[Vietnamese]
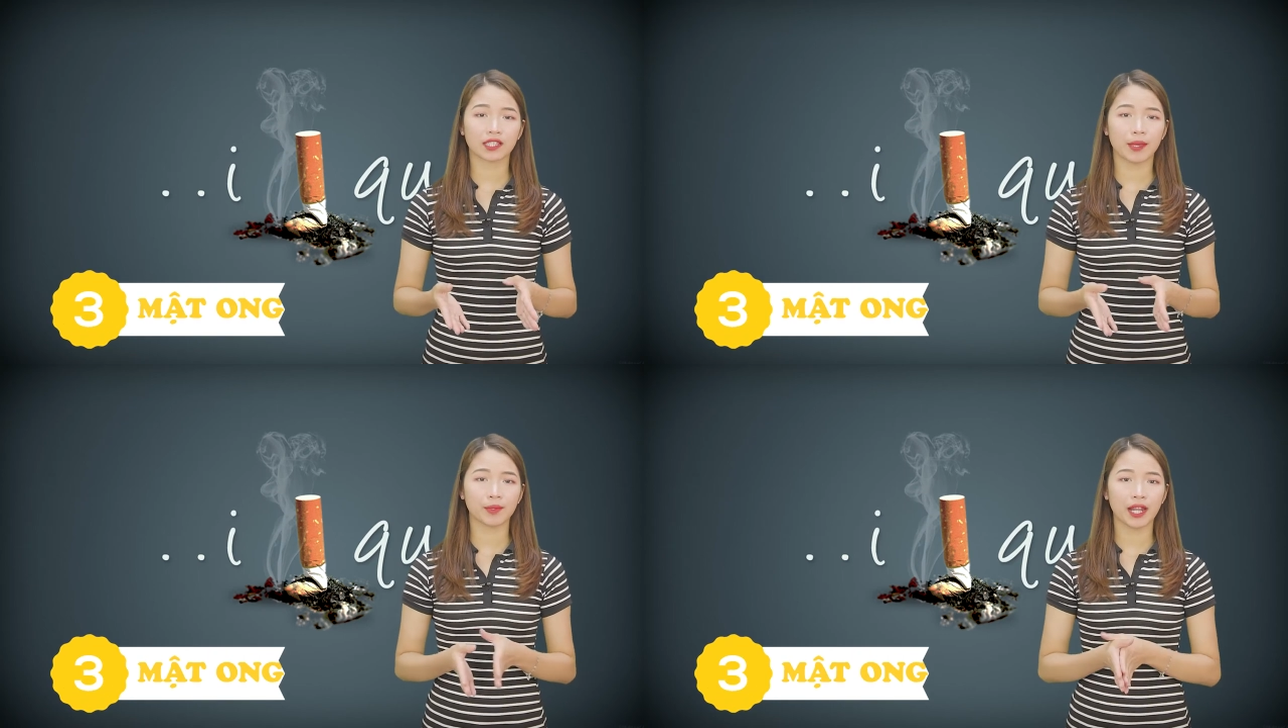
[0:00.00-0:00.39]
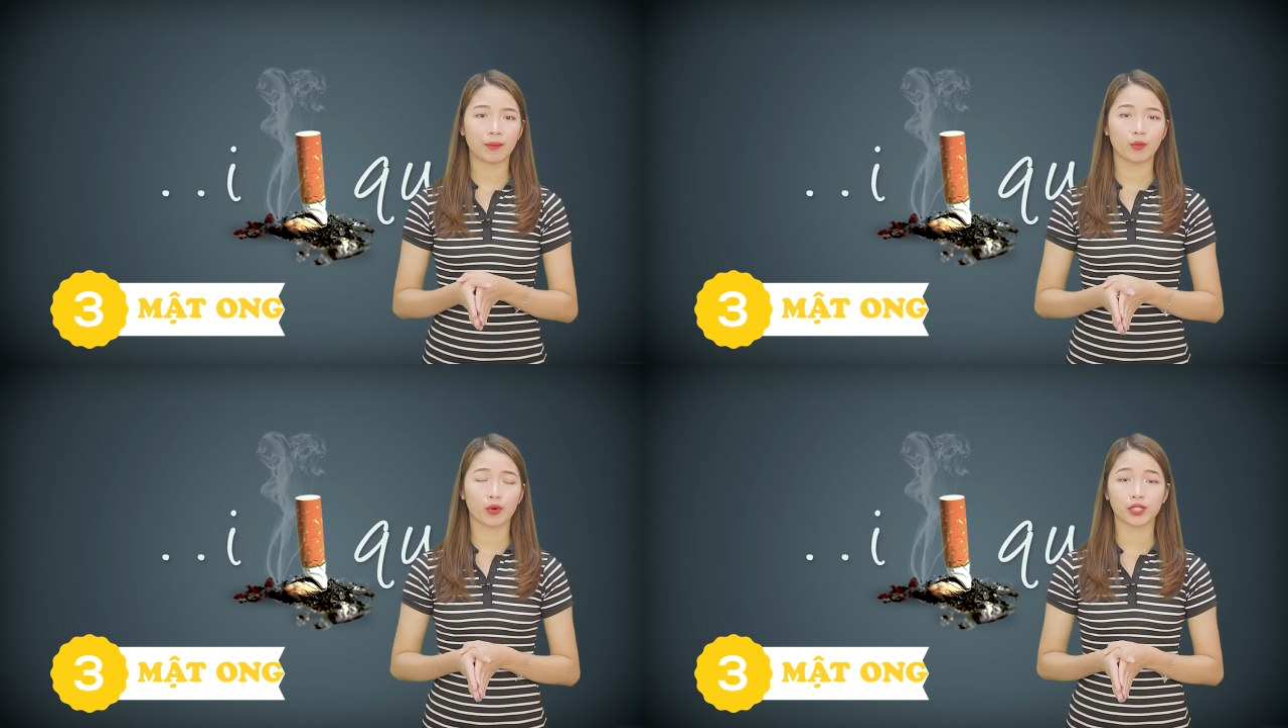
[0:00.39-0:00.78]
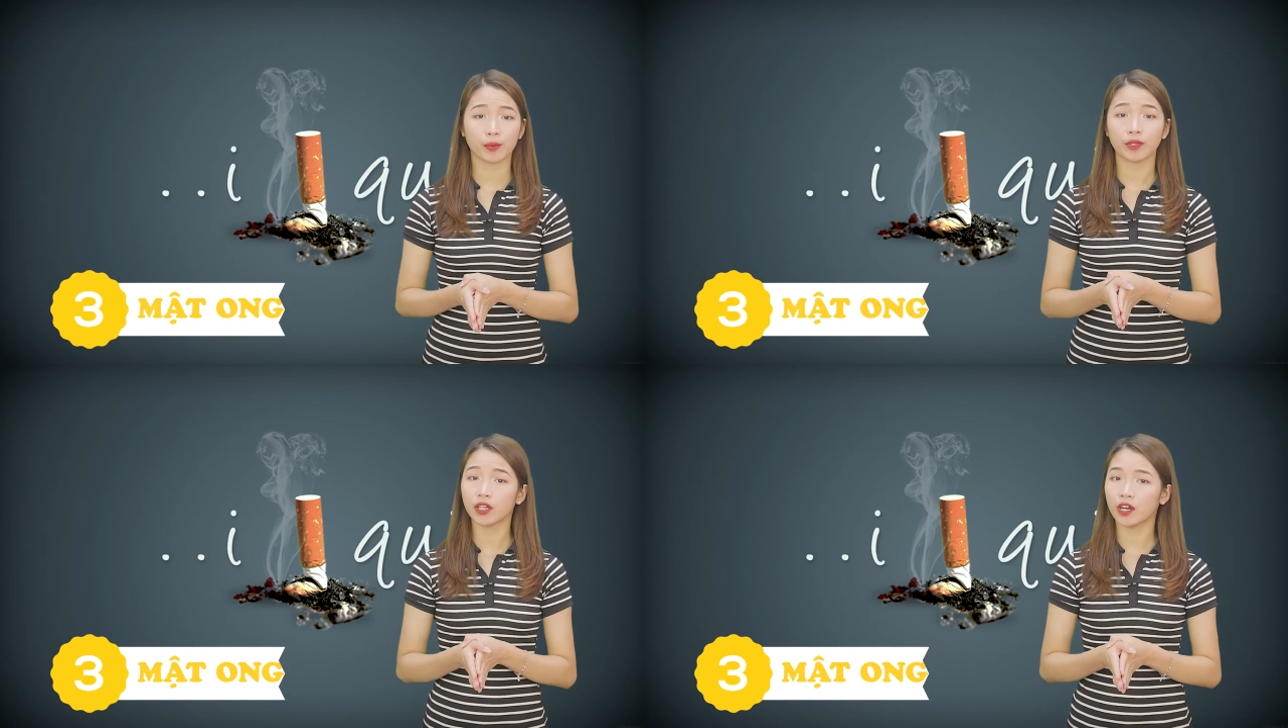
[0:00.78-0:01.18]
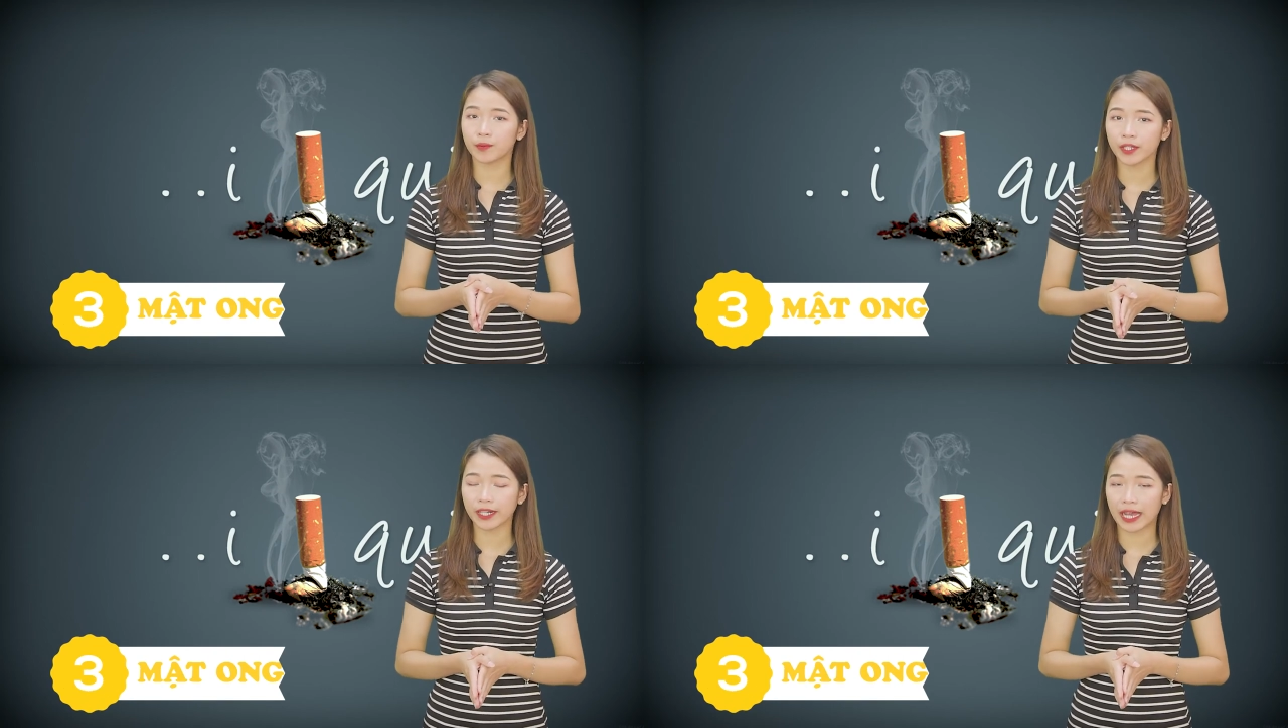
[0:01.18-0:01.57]
xem như là một trong những hợp
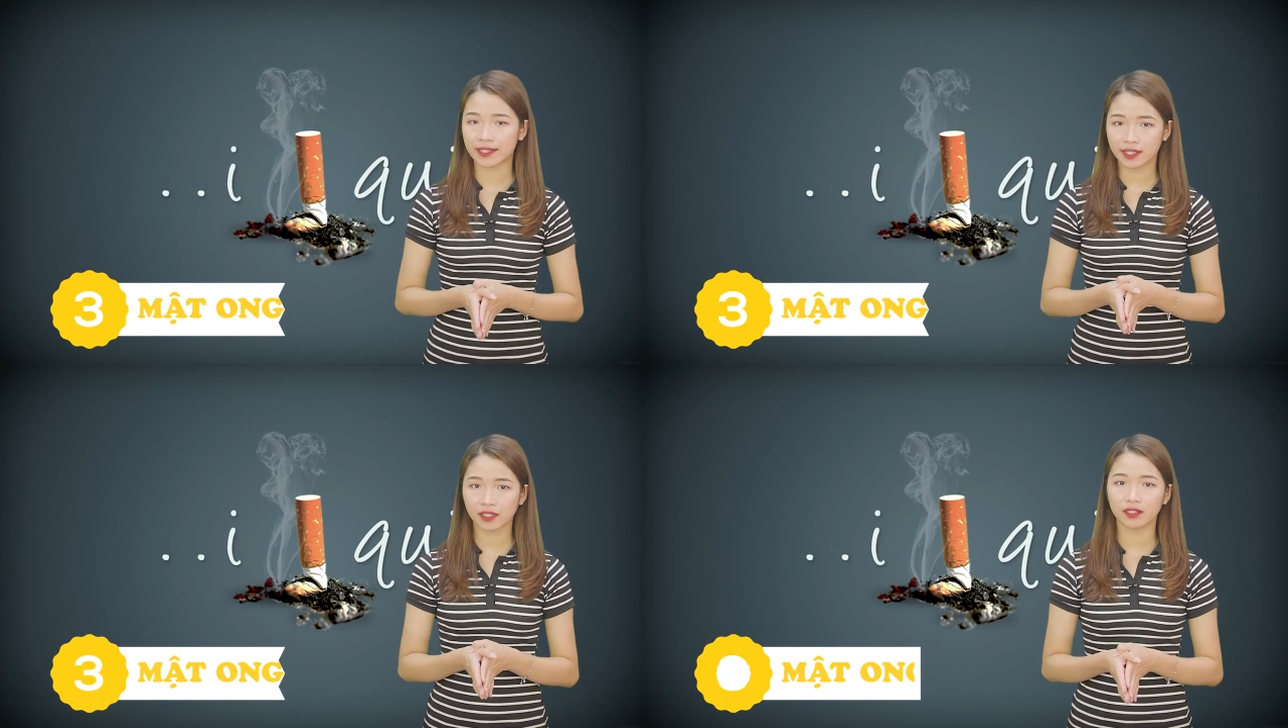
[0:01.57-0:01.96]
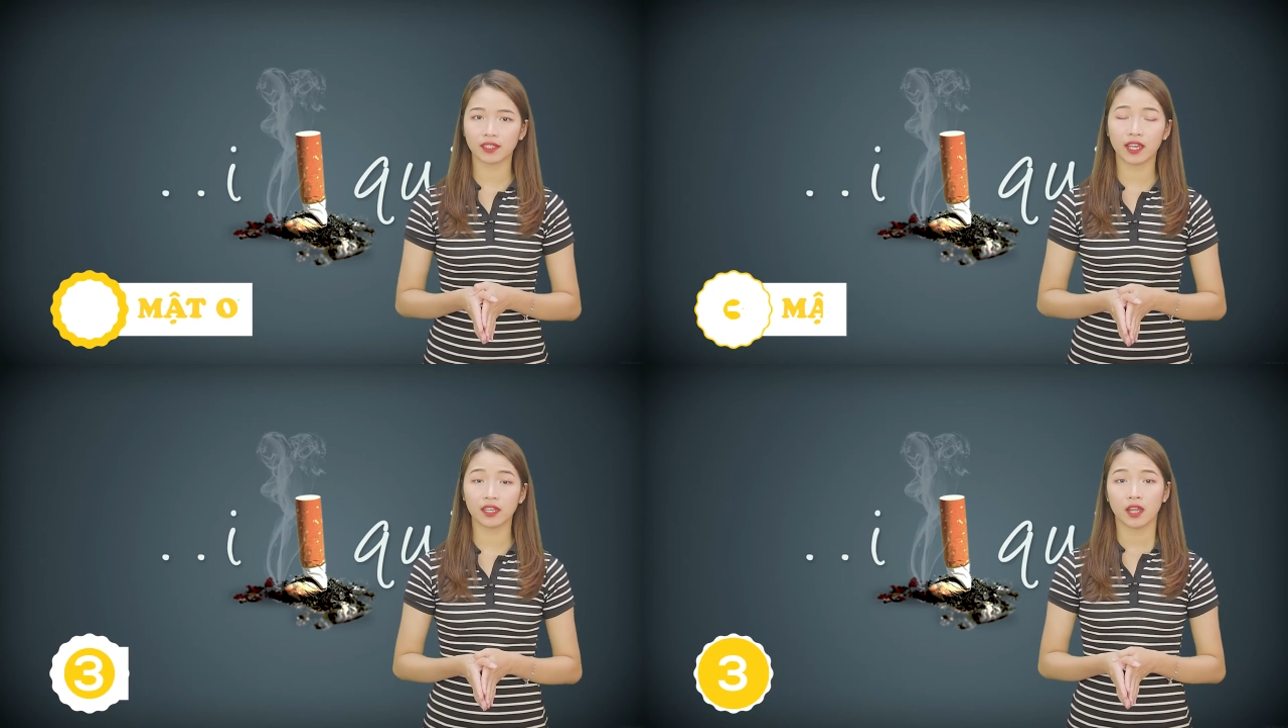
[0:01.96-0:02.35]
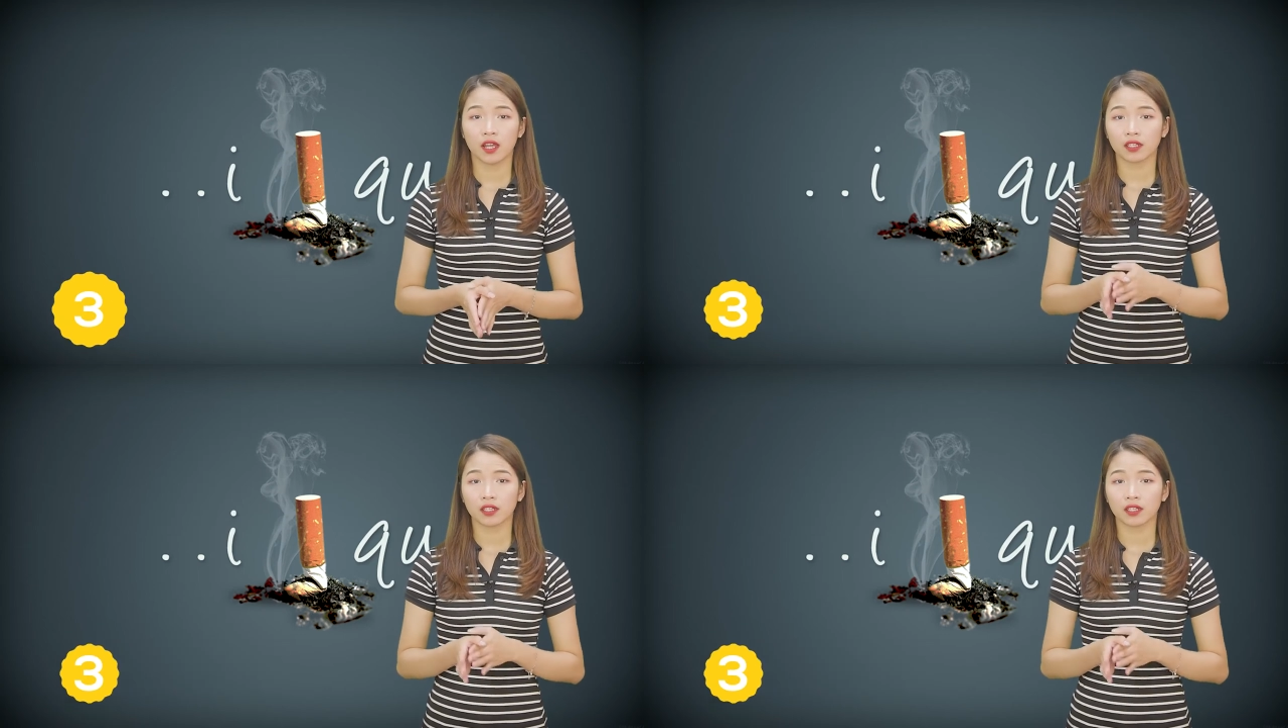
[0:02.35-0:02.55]
chất kháng sinh tự nhiên,